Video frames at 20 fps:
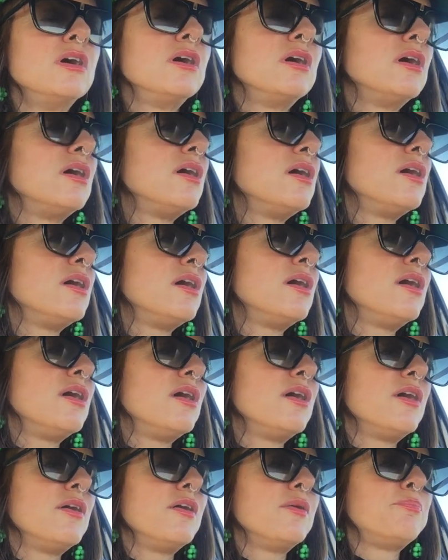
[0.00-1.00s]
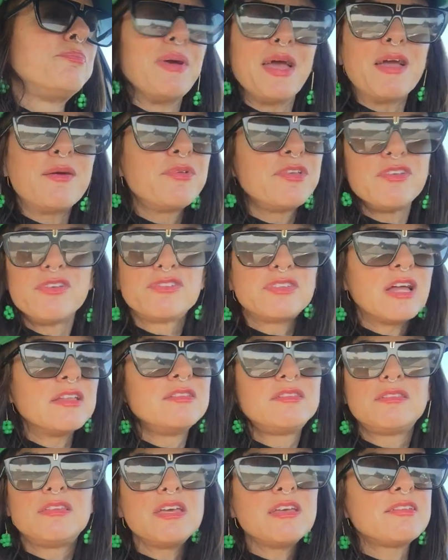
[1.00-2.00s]
eh, pe-
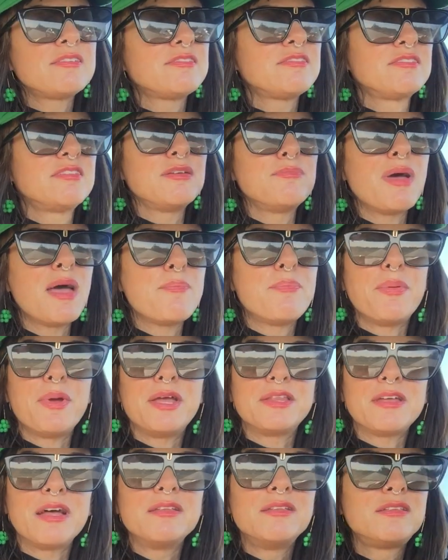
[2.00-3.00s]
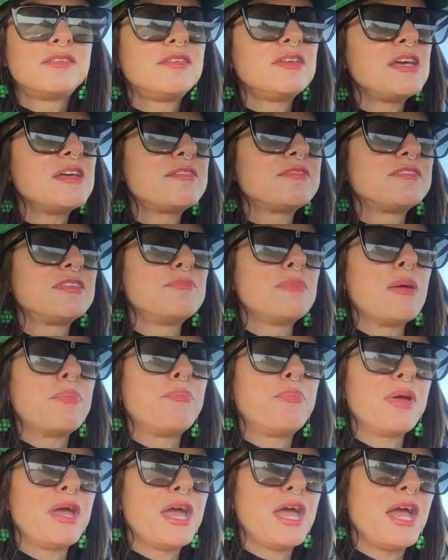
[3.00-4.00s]
tantissime, pe- tantissime
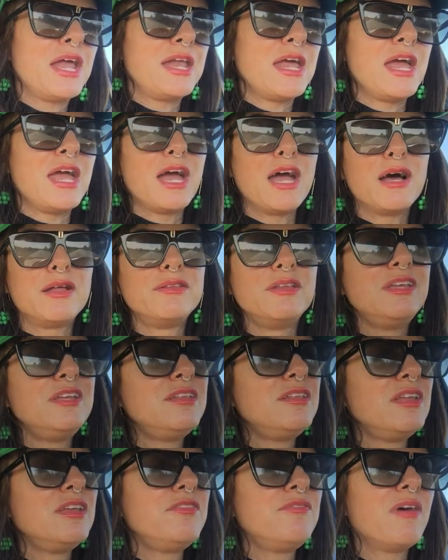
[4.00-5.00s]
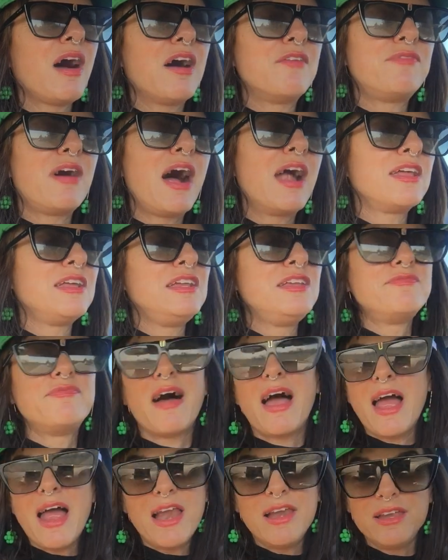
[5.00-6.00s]
pene a, in, in, a vari
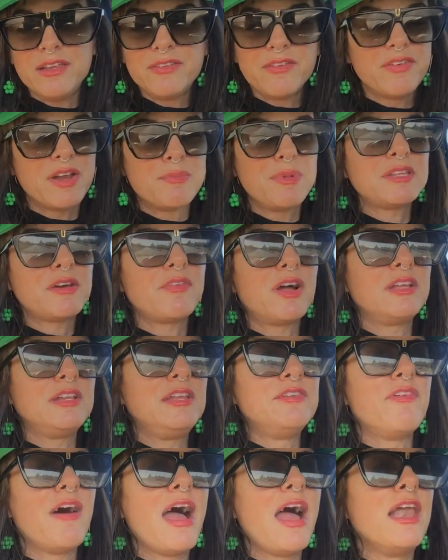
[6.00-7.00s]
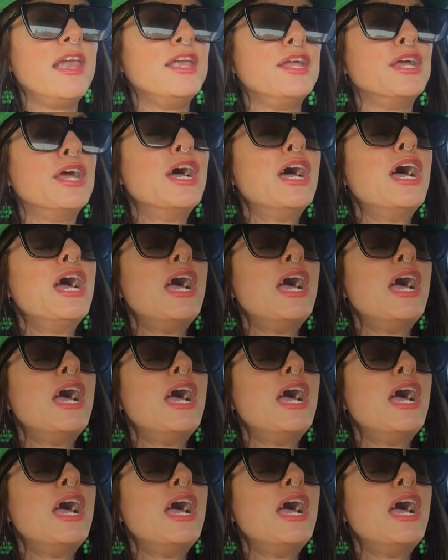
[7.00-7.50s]
livelli, veramente a vari livelli,